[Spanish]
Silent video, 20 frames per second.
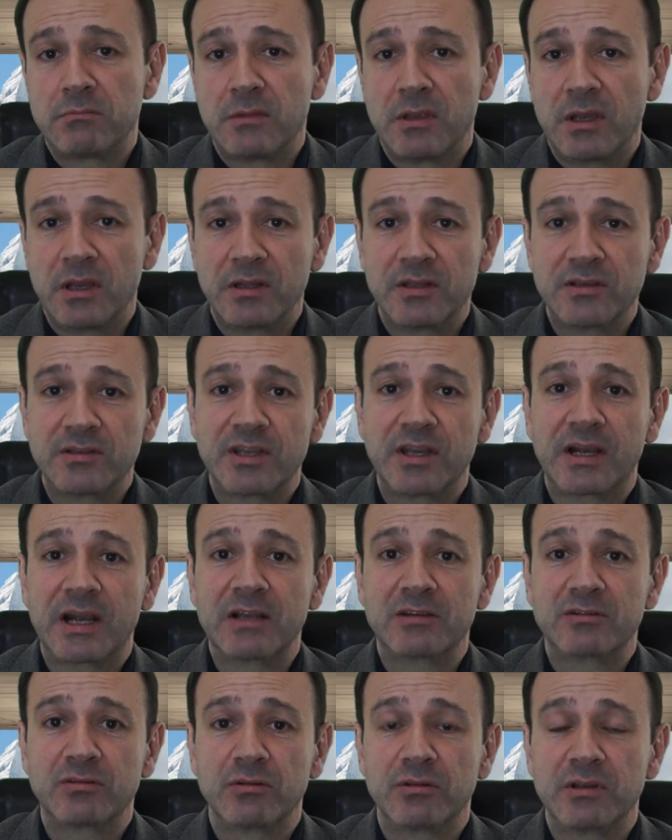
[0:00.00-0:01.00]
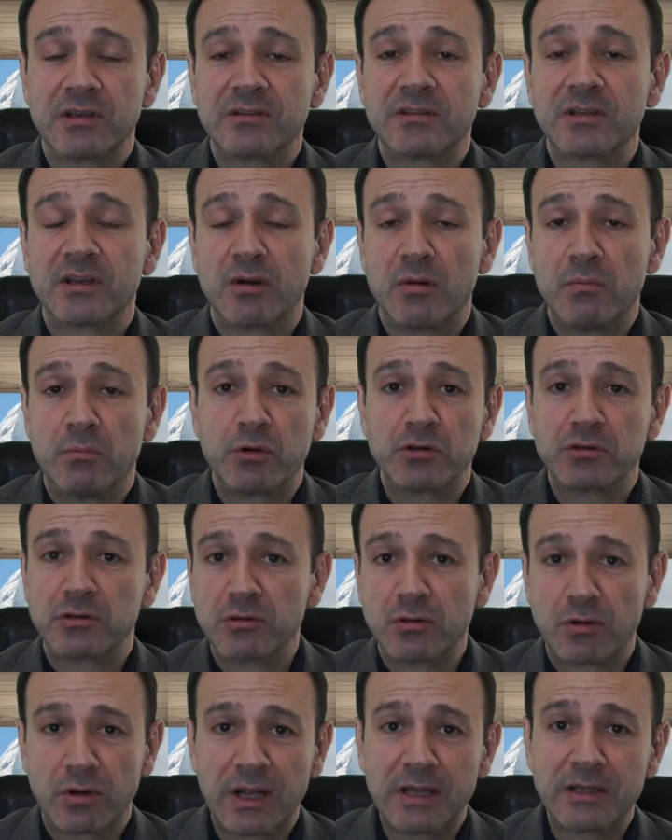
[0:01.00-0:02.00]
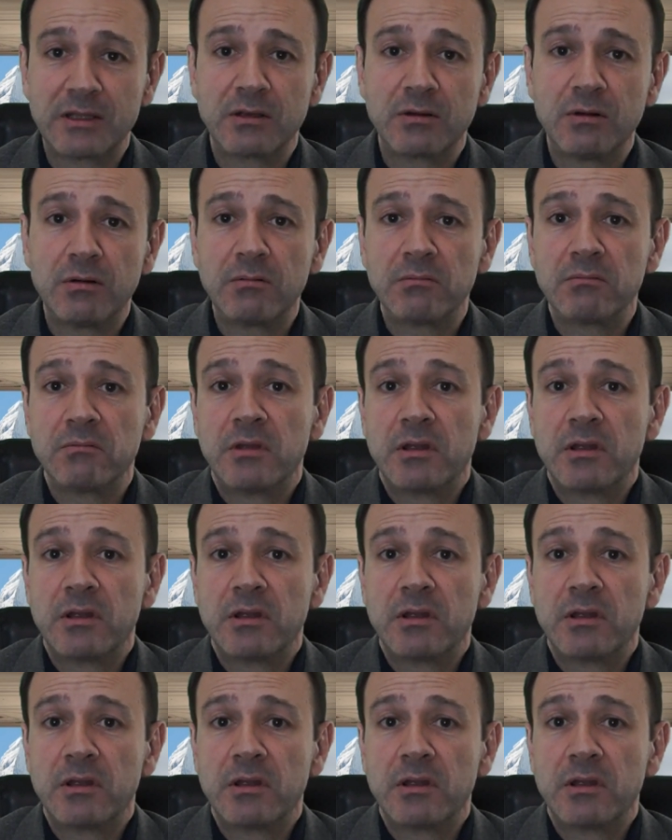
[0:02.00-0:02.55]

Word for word: en este caso de este compuesto inorgánico,